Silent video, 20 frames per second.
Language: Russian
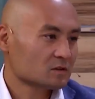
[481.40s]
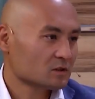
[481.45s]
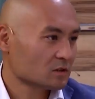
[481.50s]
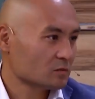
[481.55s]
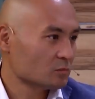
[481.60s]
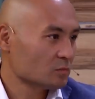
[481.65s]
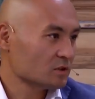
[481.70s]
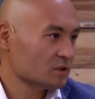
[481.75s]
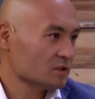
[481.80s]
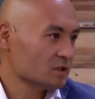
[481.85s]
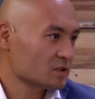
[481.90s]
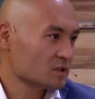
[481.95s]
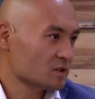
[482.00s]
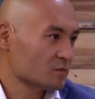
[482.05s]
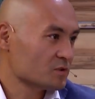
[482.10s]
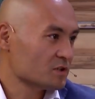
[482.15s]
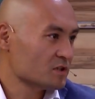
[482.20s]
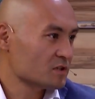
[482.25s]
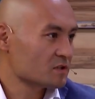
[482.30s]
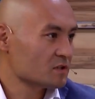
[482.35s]
как бы есть
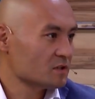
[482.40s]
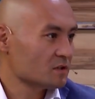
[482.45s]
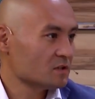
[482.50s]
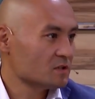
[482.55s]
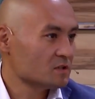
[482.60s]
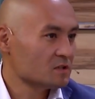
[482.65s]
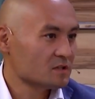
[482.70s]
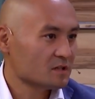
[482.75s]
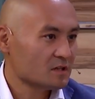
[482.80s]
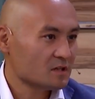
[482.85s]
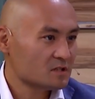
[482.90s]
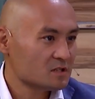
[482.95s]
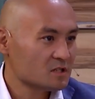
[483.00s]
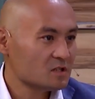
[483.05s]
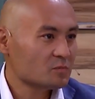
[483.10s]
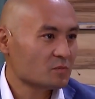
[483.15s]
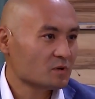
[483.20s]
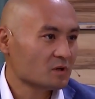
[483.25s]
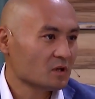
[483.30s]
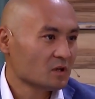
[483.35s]
общественные
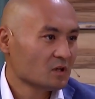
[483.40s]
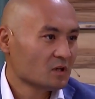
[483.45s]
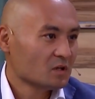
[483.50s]
стереотипы,